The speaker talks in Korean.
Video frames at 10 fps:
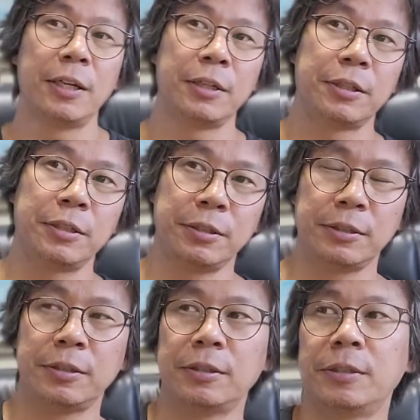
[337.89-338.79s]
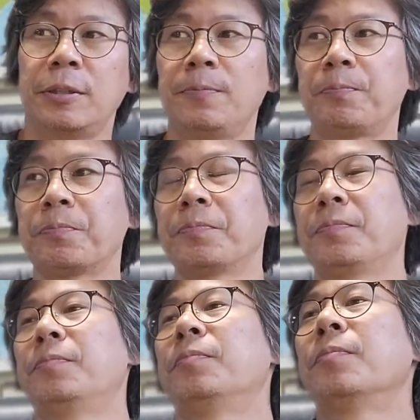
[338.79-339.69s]
그
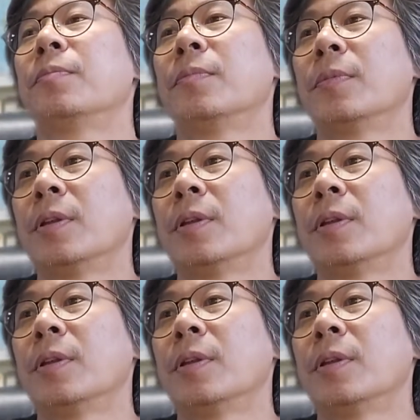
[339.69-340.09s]
음,